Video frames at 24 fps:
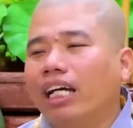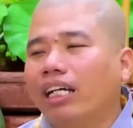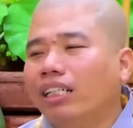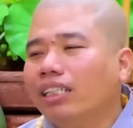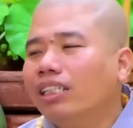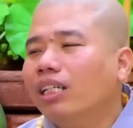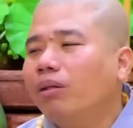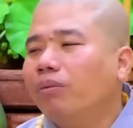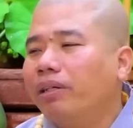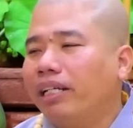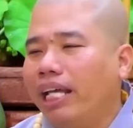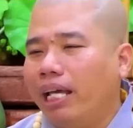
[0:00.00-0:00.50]

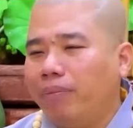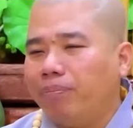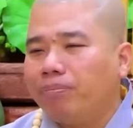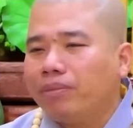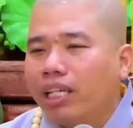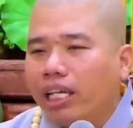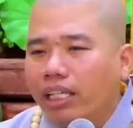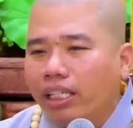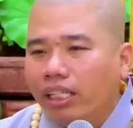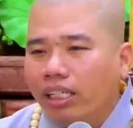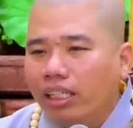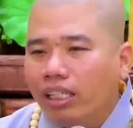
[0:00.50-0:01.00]
chửi cơ mà đẹp làm
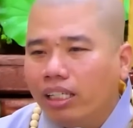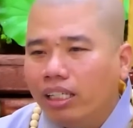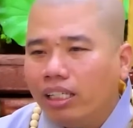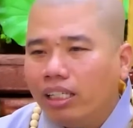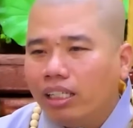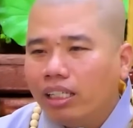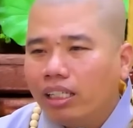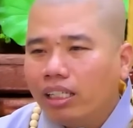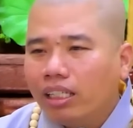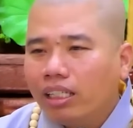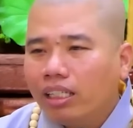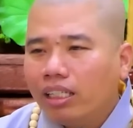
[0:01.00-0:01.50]
chi?
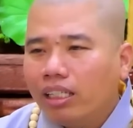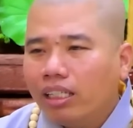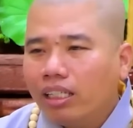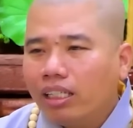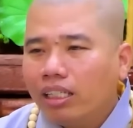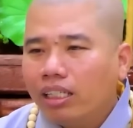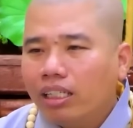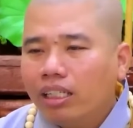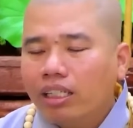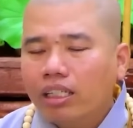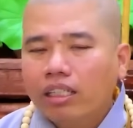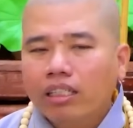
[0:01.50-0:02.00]

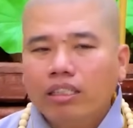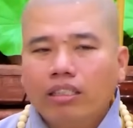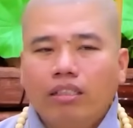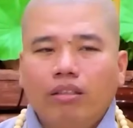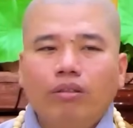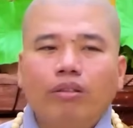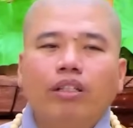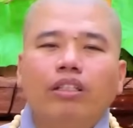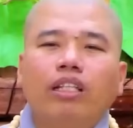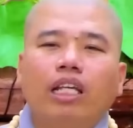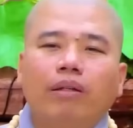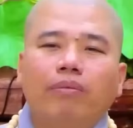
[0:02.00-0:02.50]

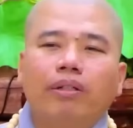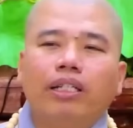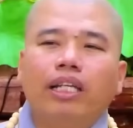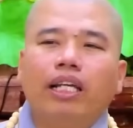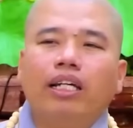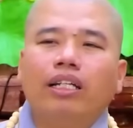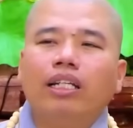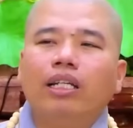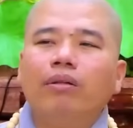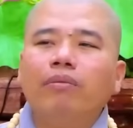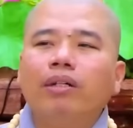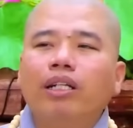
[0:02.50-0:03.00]
Tôi nói thì bây
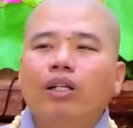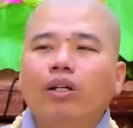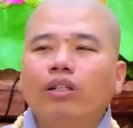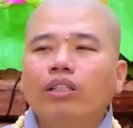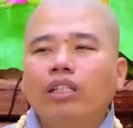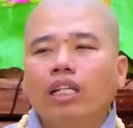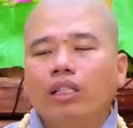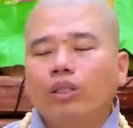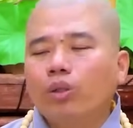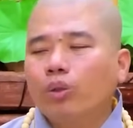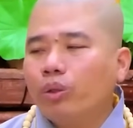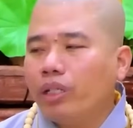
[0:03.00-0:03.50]
giờ nếu mà nói
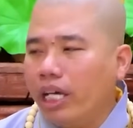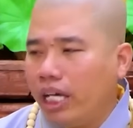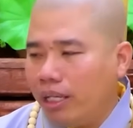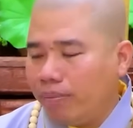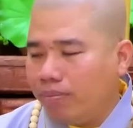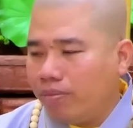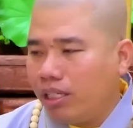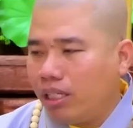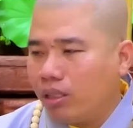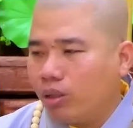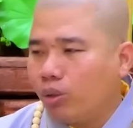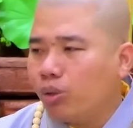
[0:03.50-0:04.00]
gì tôi
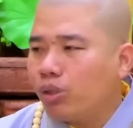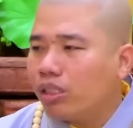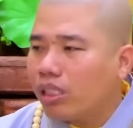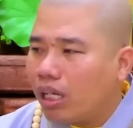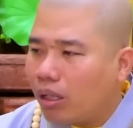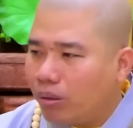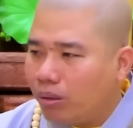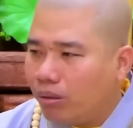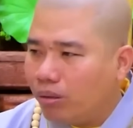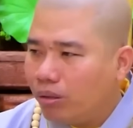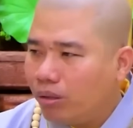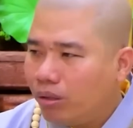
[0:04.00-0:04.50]
đẹp và tôi
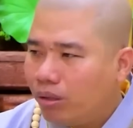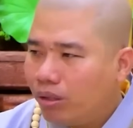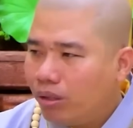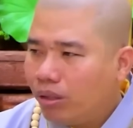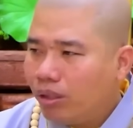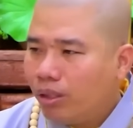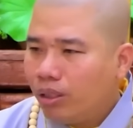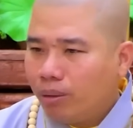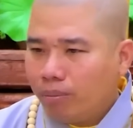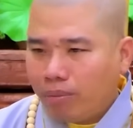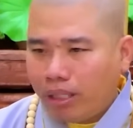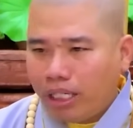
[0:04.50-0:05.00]
xấu,
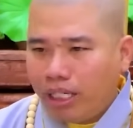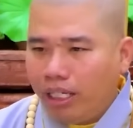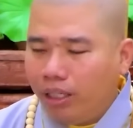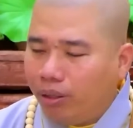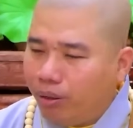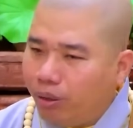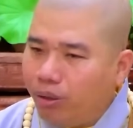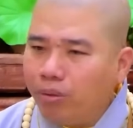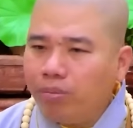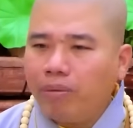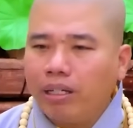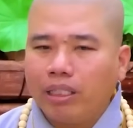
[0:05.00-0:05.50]
mà
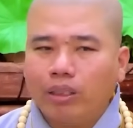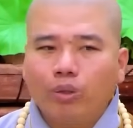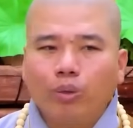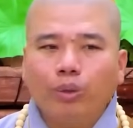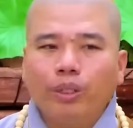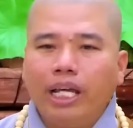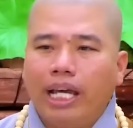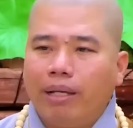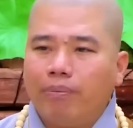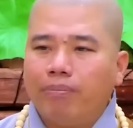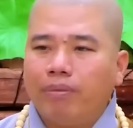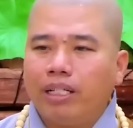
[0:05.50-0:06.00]
nếu mà
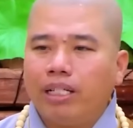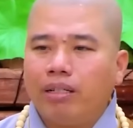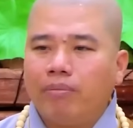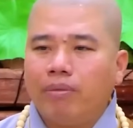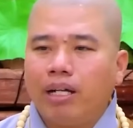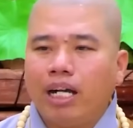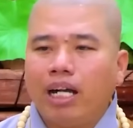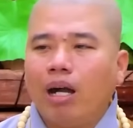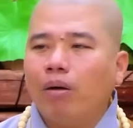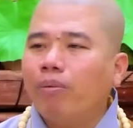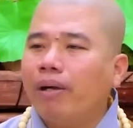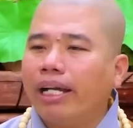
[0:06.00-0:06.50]
tôi đẹp
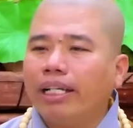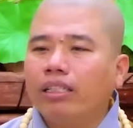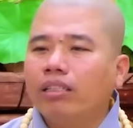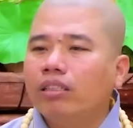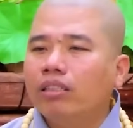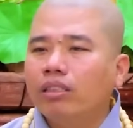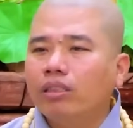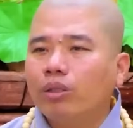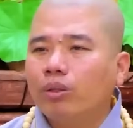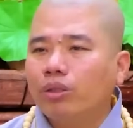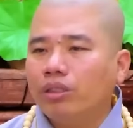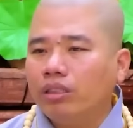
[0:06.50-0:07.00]
mà không ai
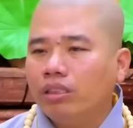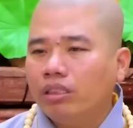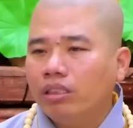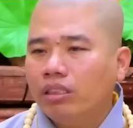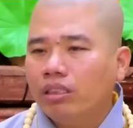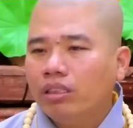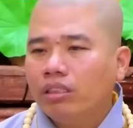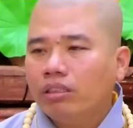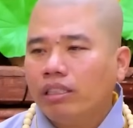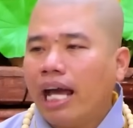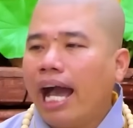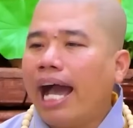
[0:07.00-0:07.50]
thương tôi,
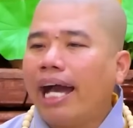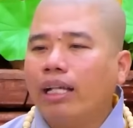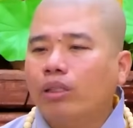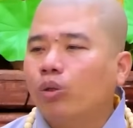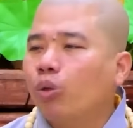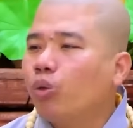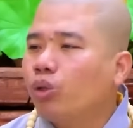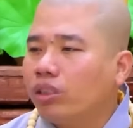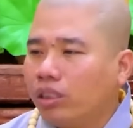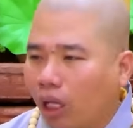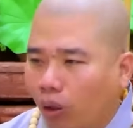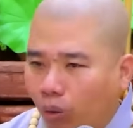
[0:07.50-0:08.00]
thà
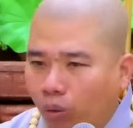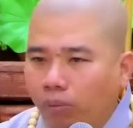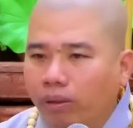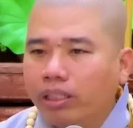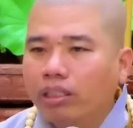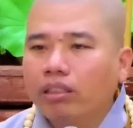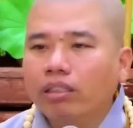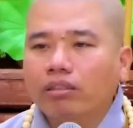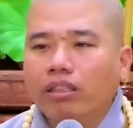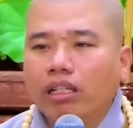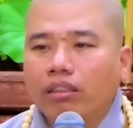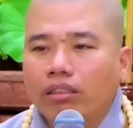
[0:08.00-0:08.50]
tôi xấu mà
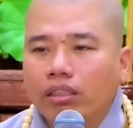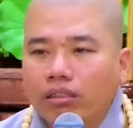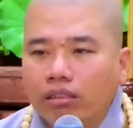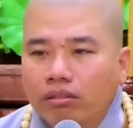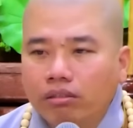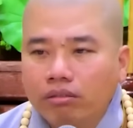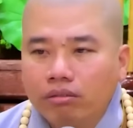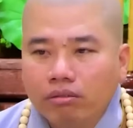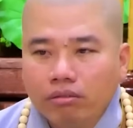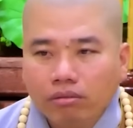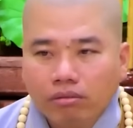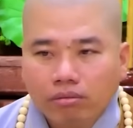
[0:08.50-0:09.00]
được người ta thương,
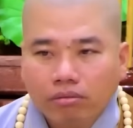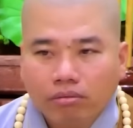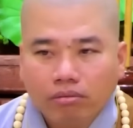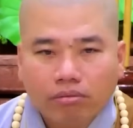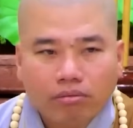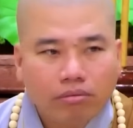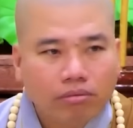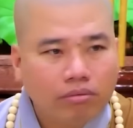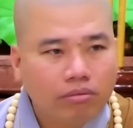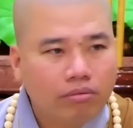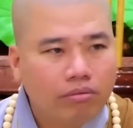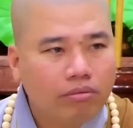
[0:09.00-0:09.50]

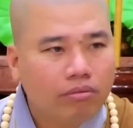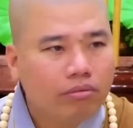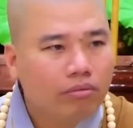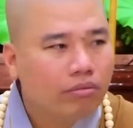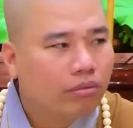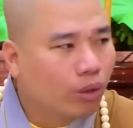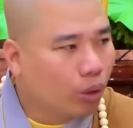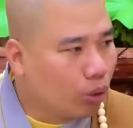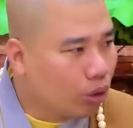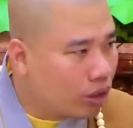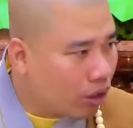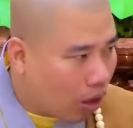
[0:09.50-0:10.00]

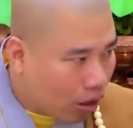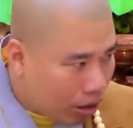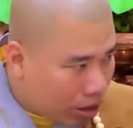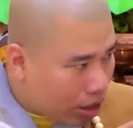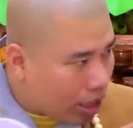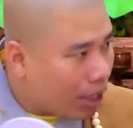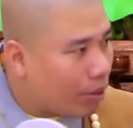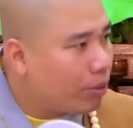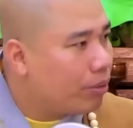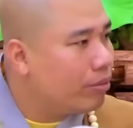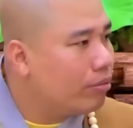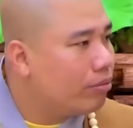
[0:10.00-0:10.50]
tôi chọn
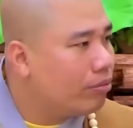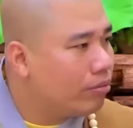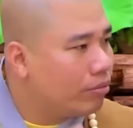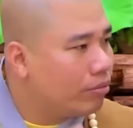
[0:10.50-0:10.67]
xấu.